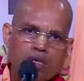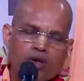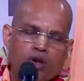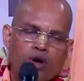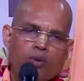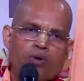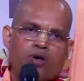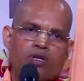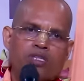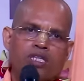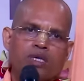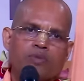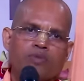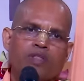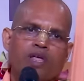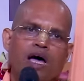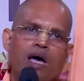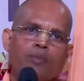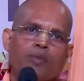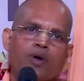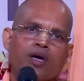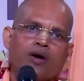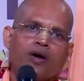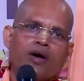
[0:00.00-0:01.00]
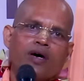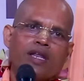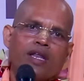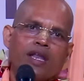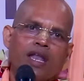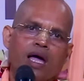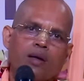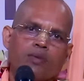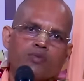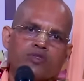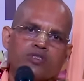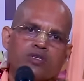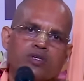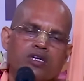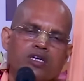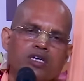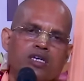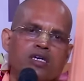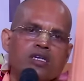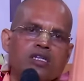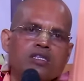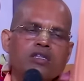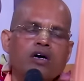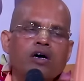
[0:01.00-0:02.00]
নবদ্বীপ ধামে হরিনাম
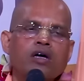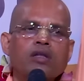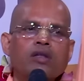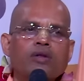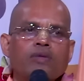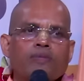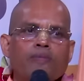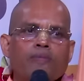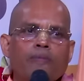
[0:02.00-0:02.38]
সংকীর্তন